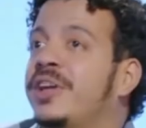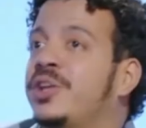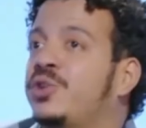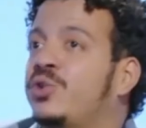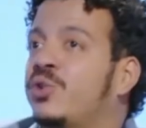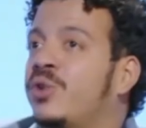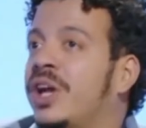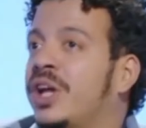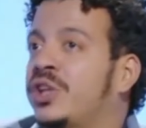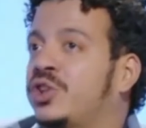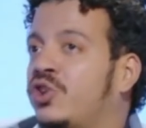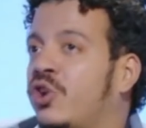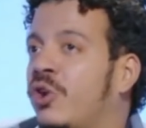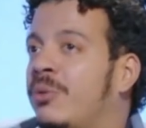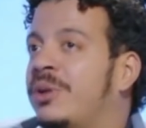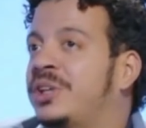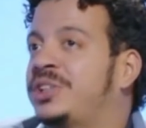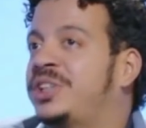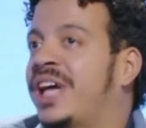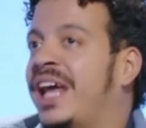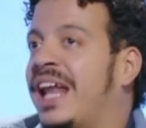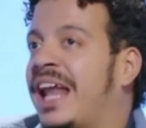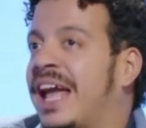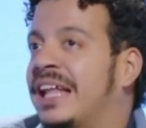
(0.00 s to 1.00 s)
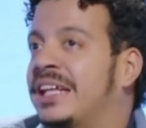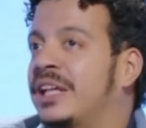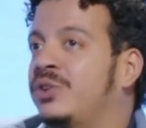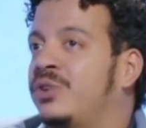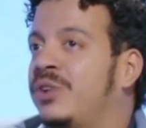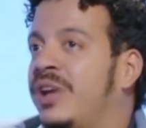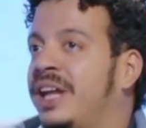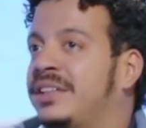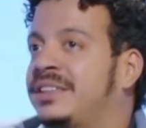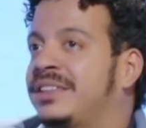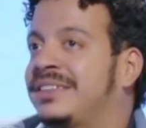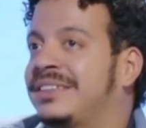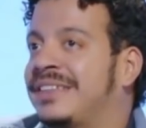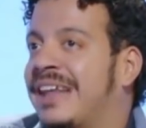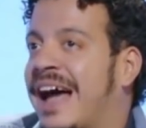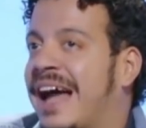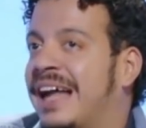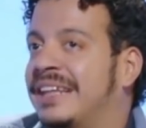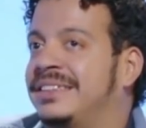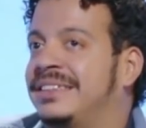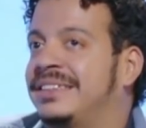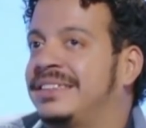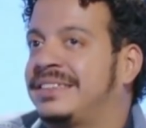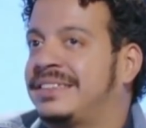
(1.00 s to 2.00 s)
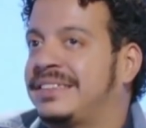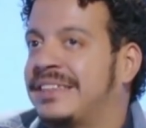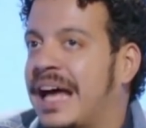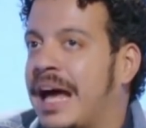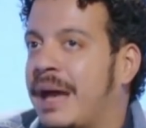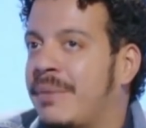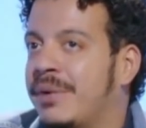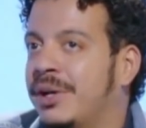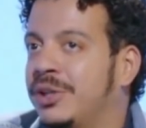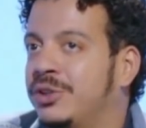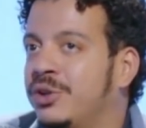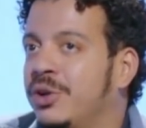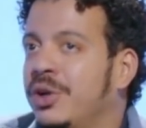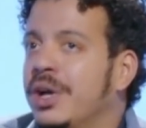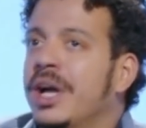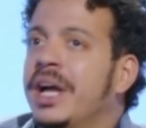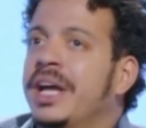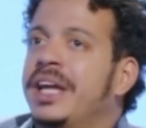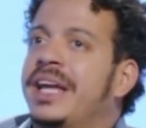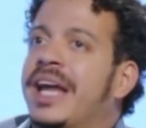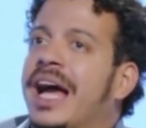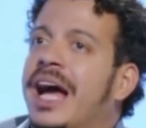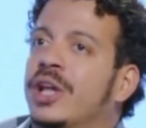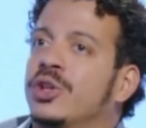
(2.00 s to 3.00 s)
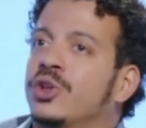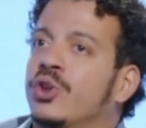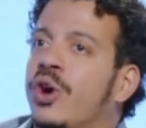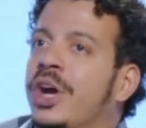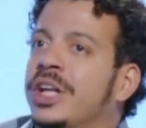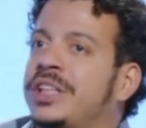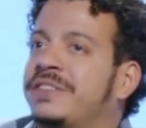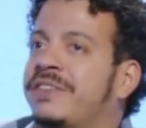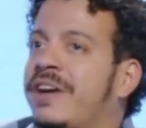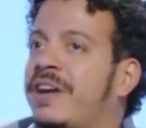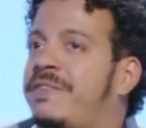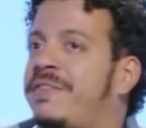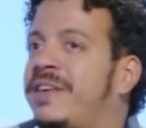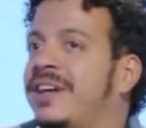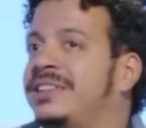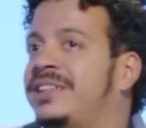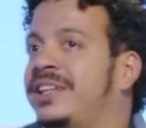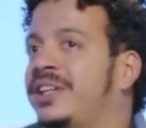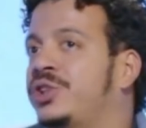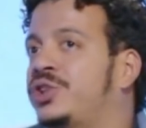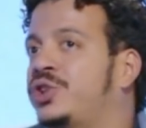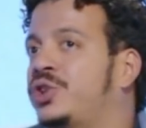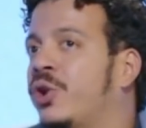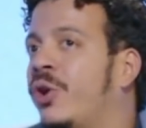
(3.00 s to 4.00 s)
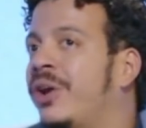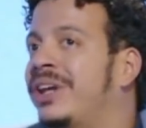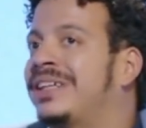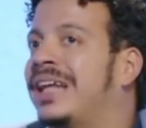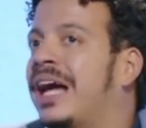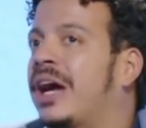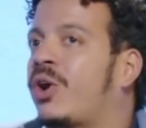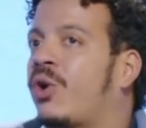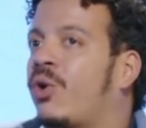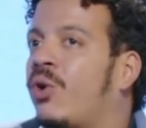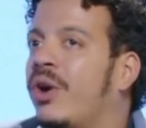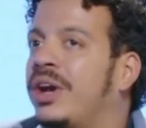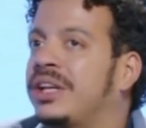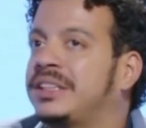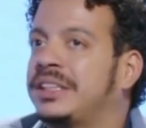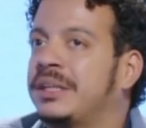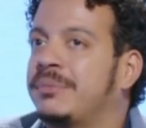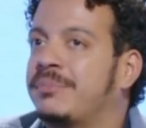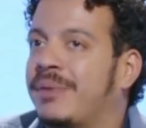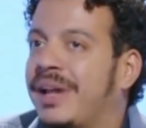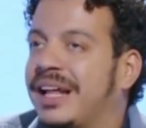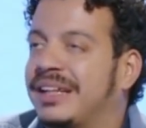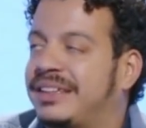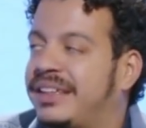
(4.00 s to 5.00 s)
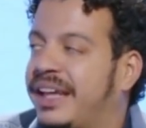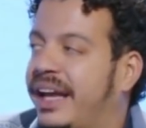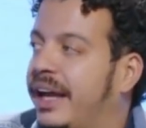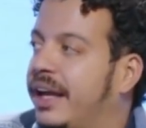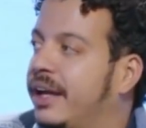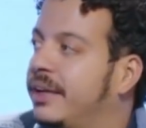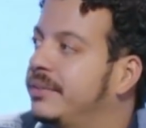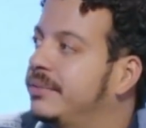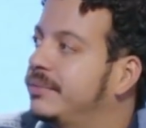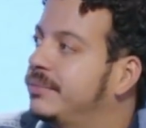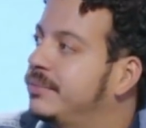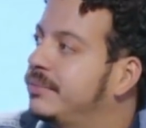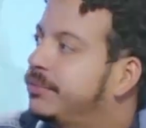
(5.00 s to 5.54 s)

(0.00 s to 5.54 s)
Ventura toma gelada durante tarde de sábado e à noite vai fazer show e dá coice em plateia.